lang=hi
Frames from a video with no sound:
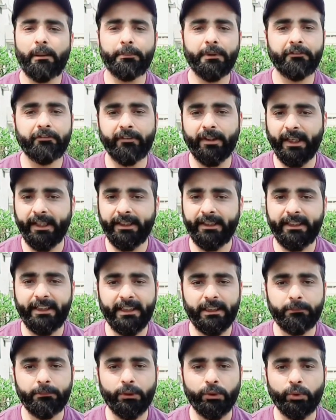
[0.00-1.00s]
आपने फ्लाइंग
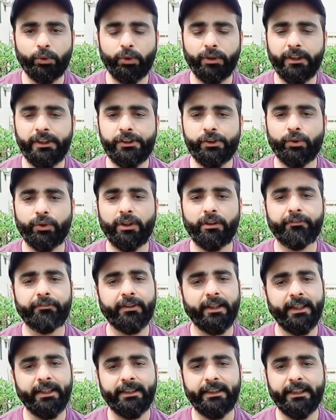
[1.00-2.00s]
केज में उनको नहीं छोड़ना
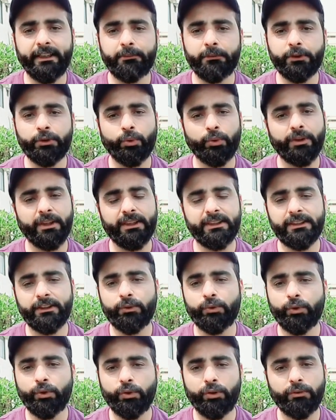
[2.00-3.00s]
फ्लाइंग केज में छोड़ने से
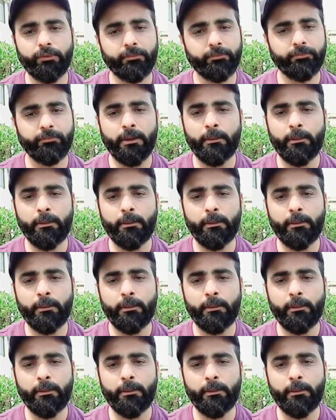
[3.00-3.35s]
उनको